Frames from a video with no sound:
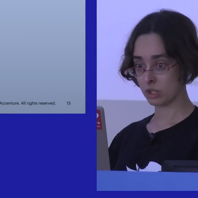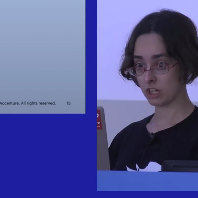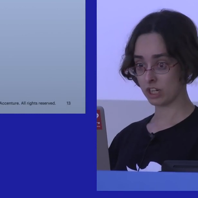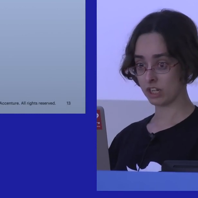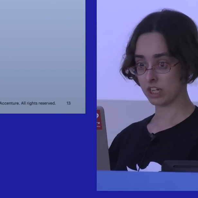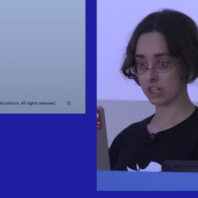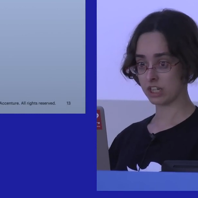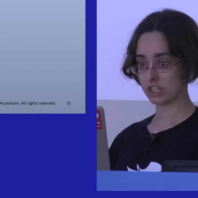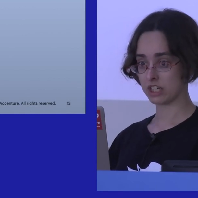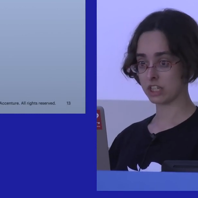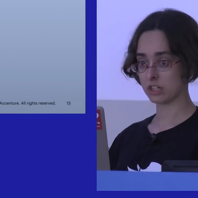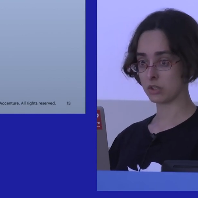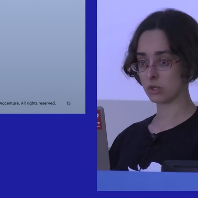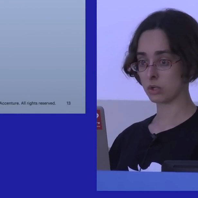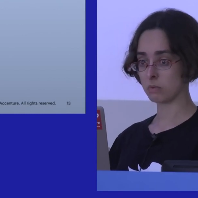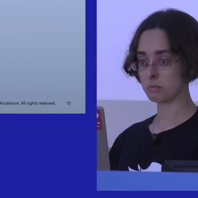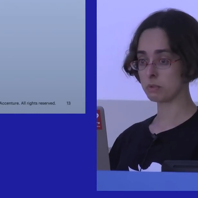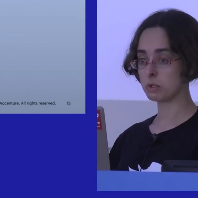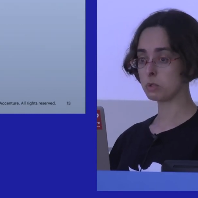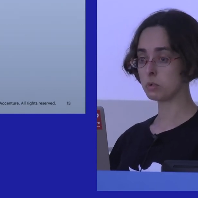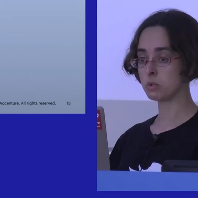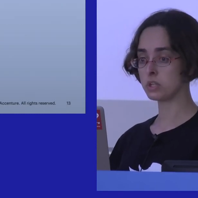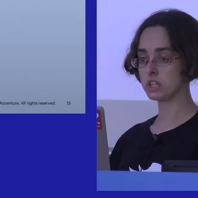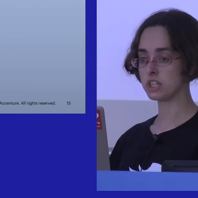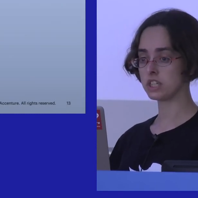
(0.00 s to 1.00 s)
Äh, die
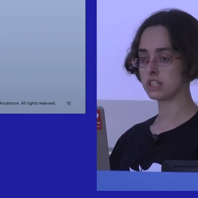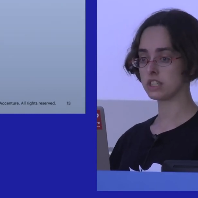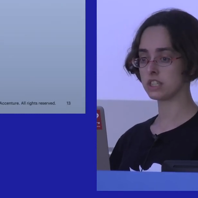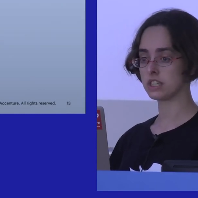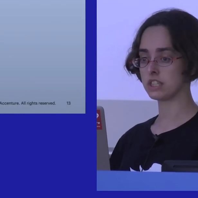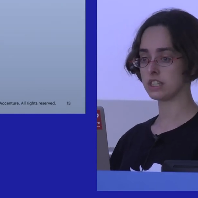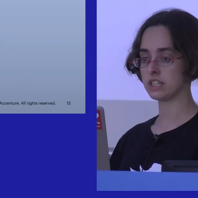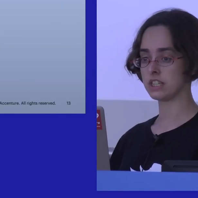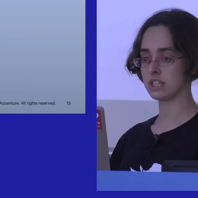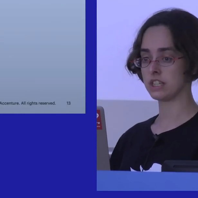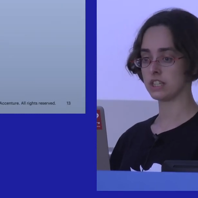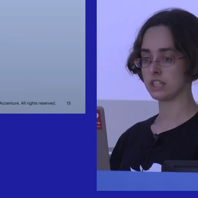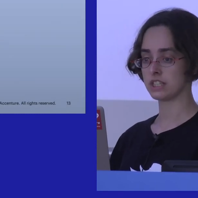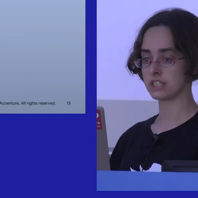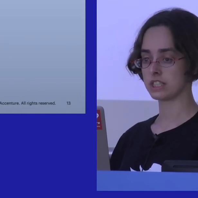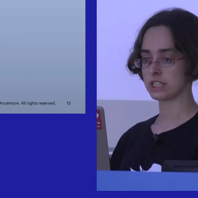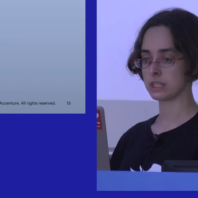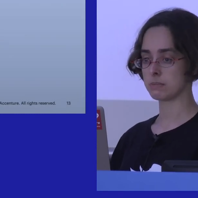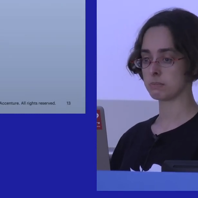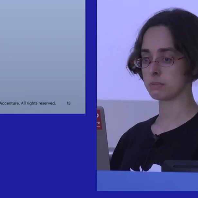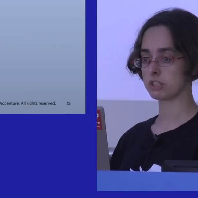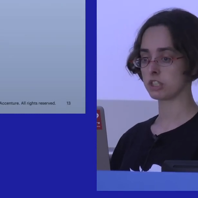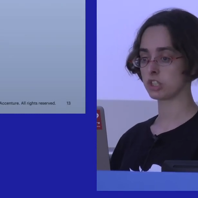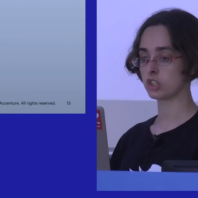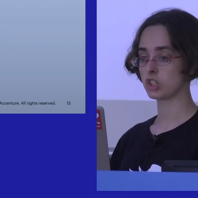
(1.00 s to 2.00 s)
Community
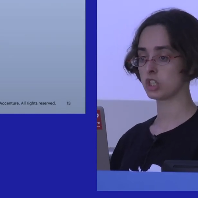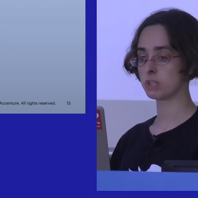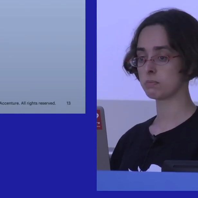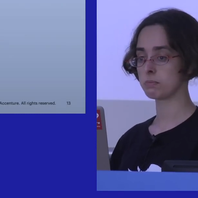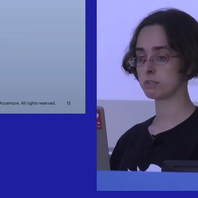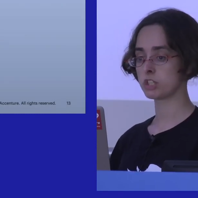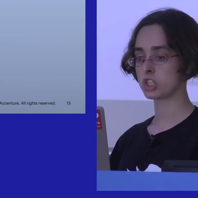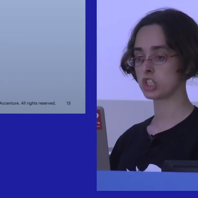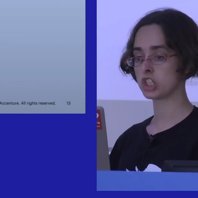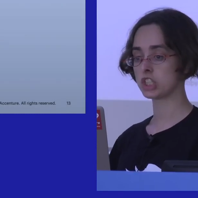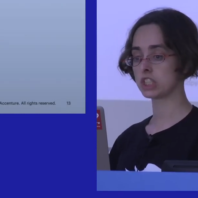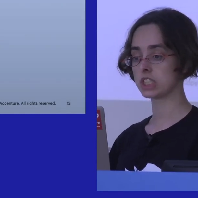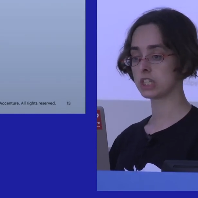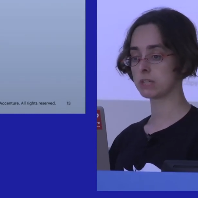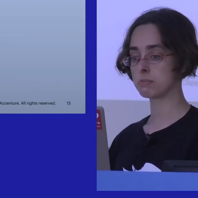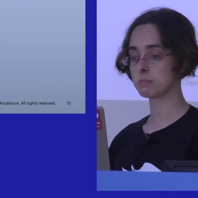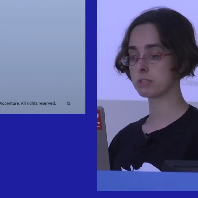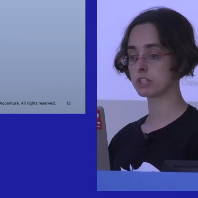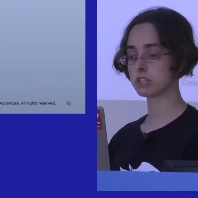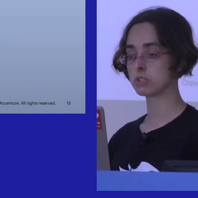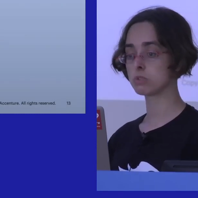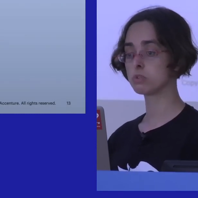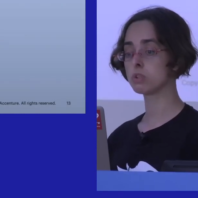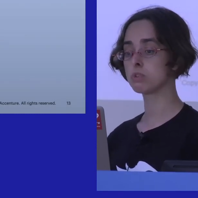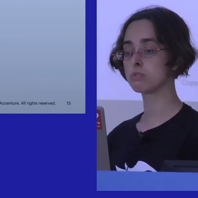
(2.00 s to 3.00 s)
Subscription gibt
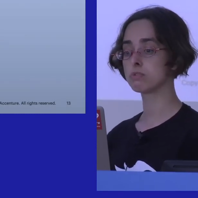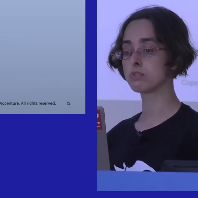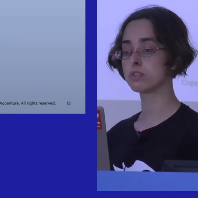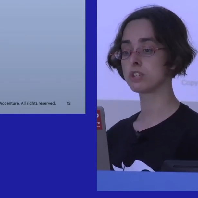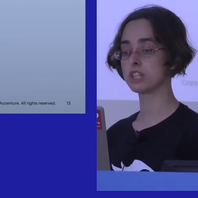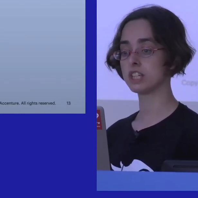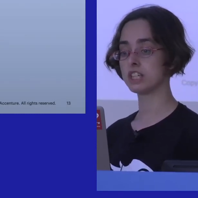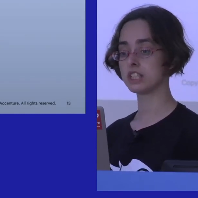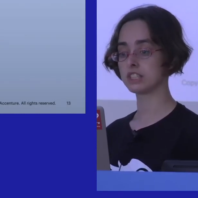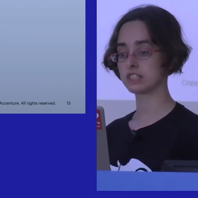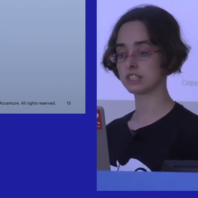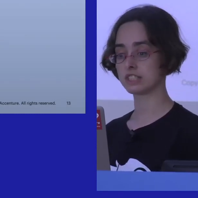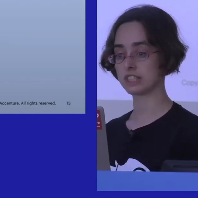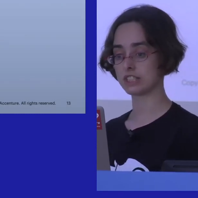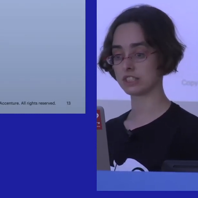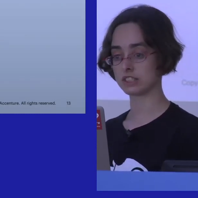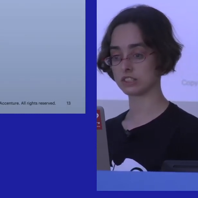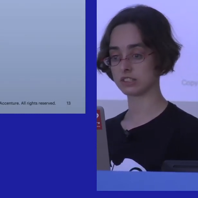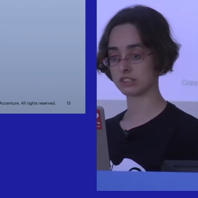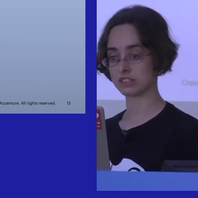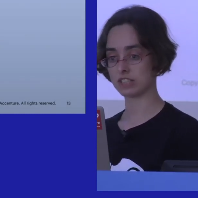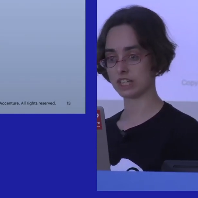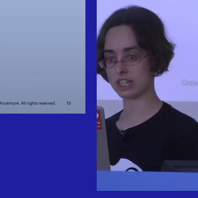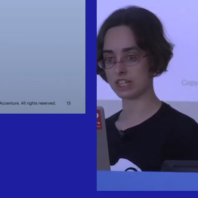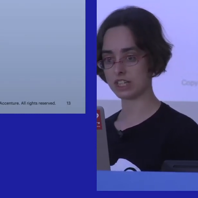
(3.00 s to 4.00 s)
es nur für
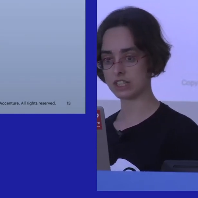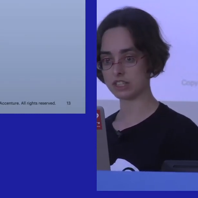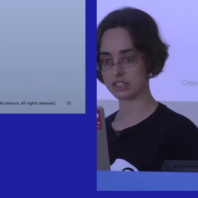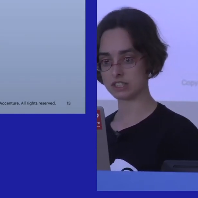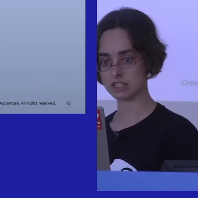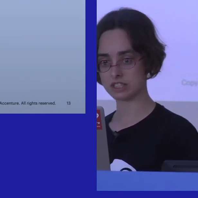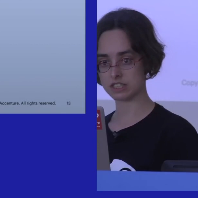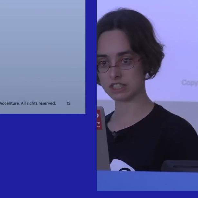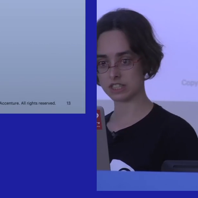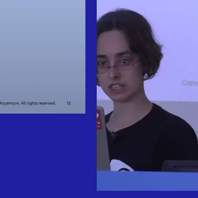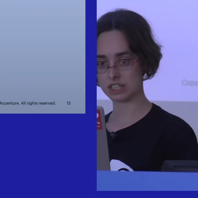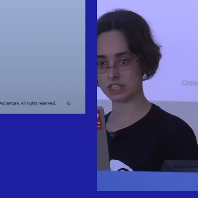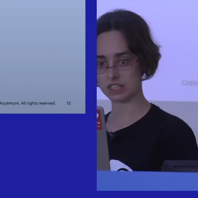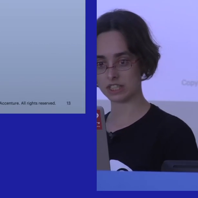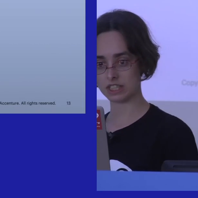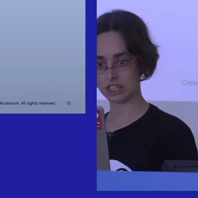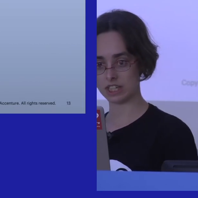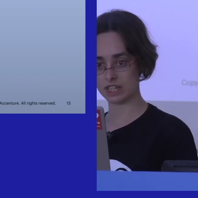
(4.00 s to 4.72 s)
x86,